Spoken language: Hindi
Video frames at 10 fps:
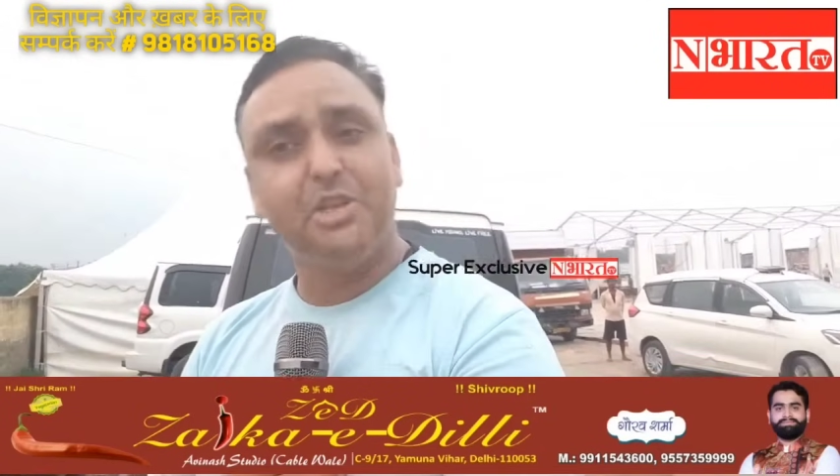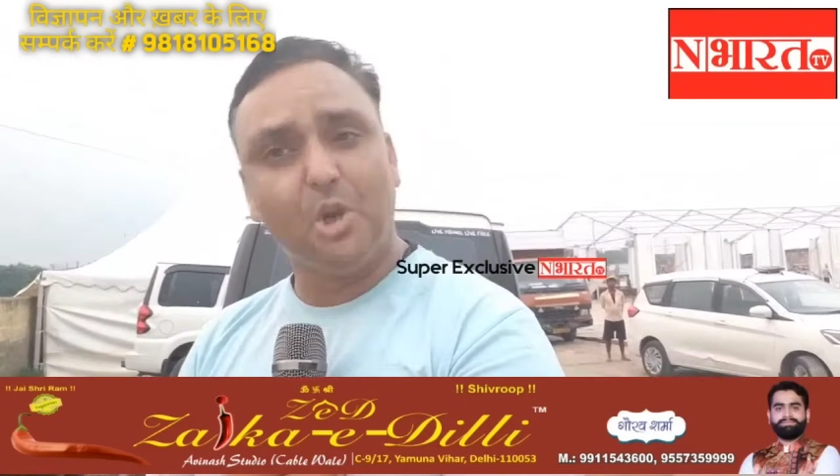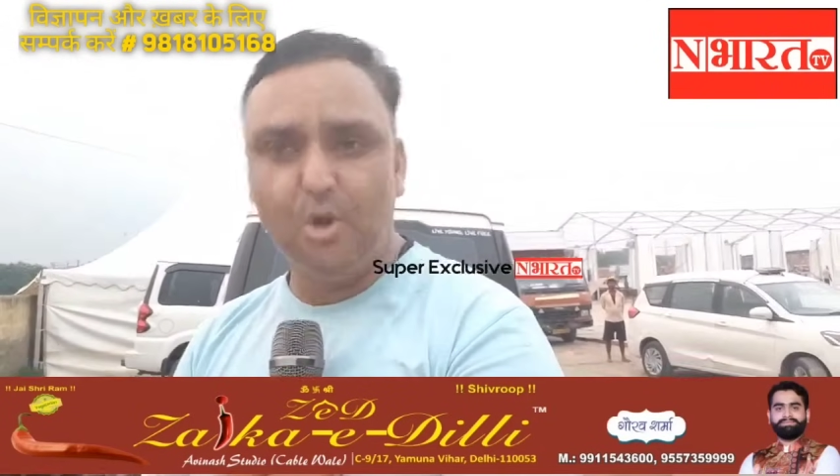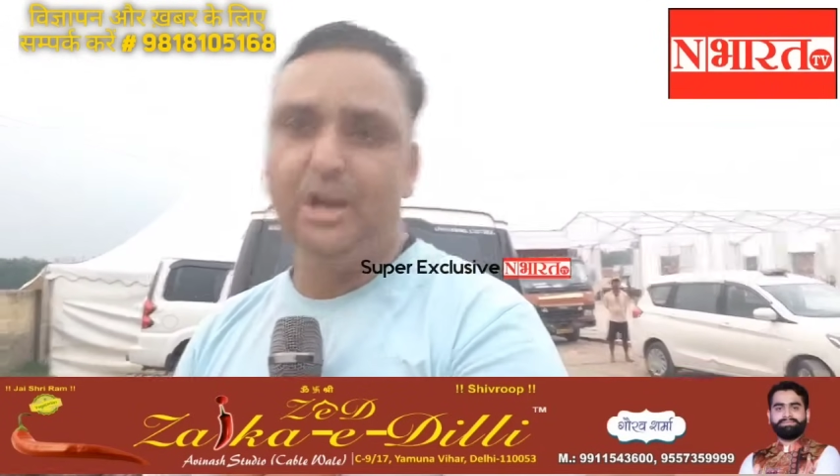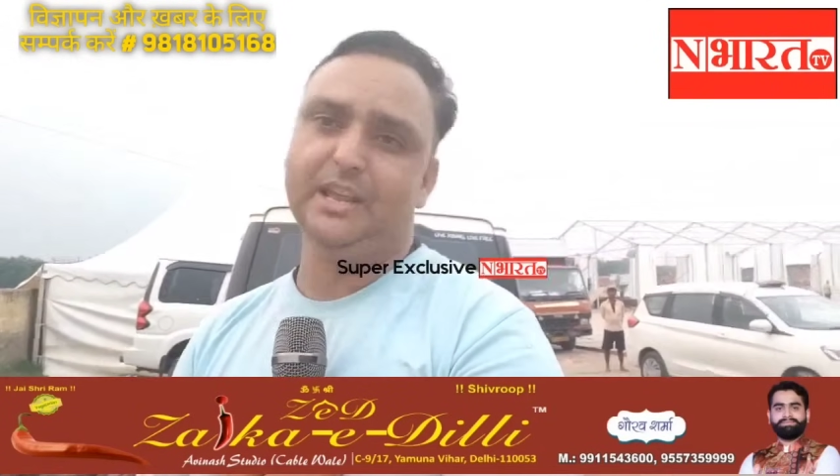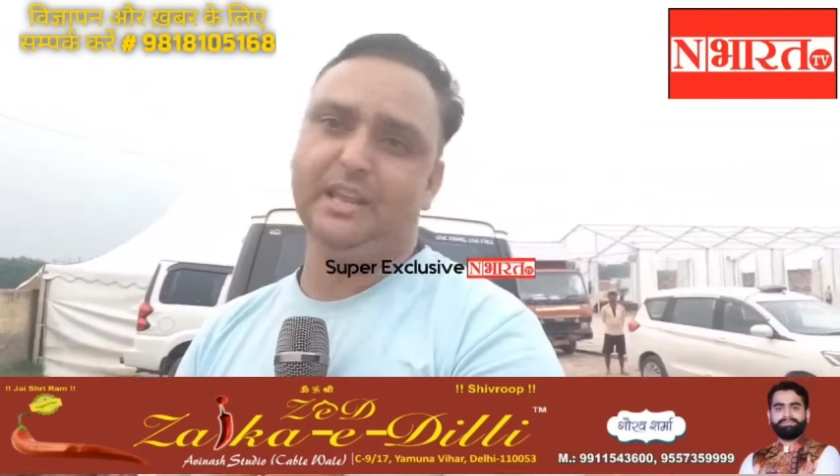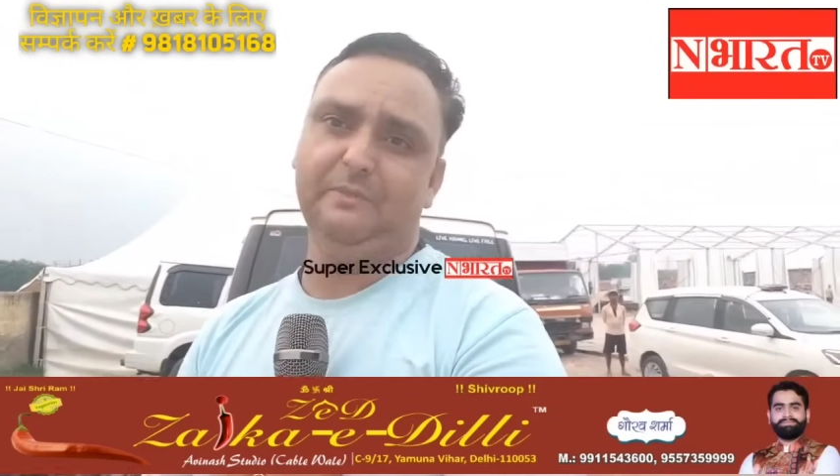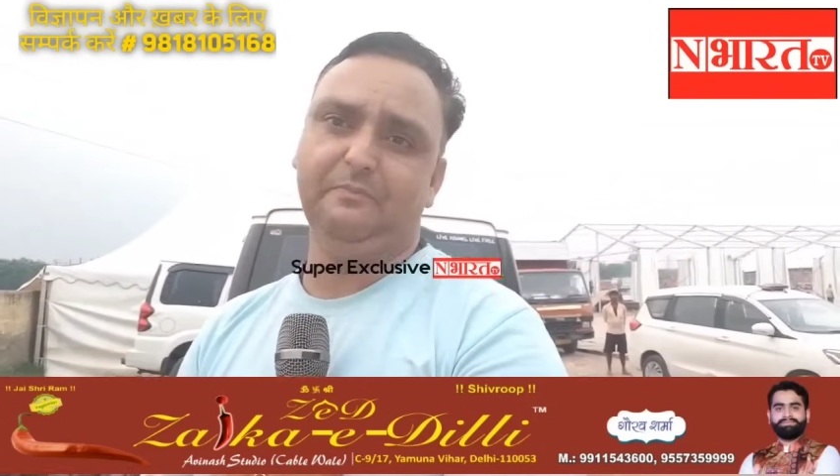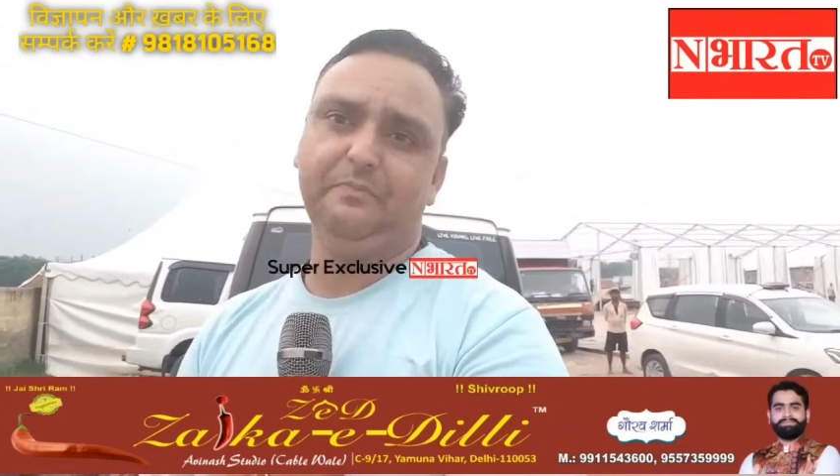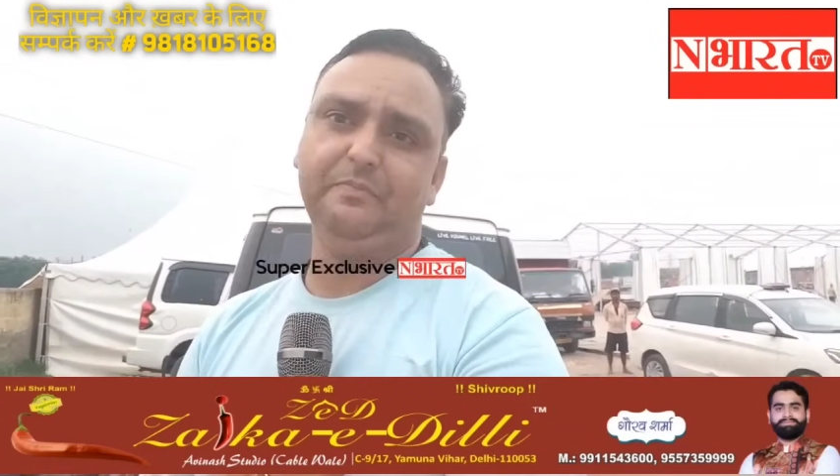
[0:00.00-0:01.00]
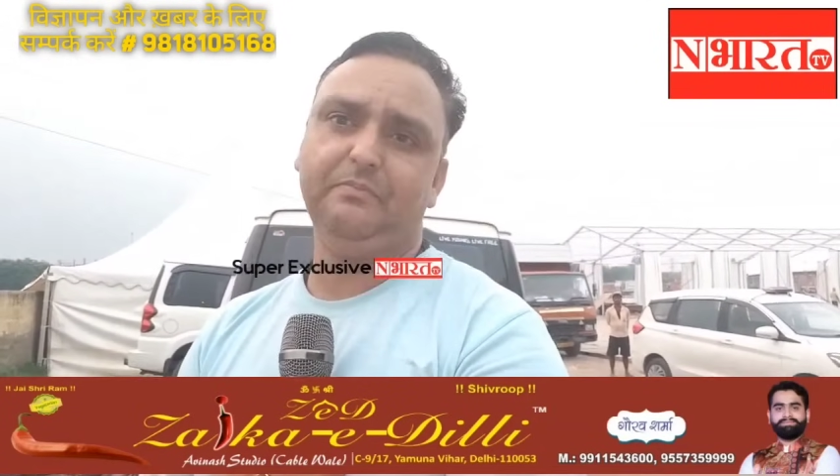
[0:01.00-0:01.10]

हम जरूर लेंगे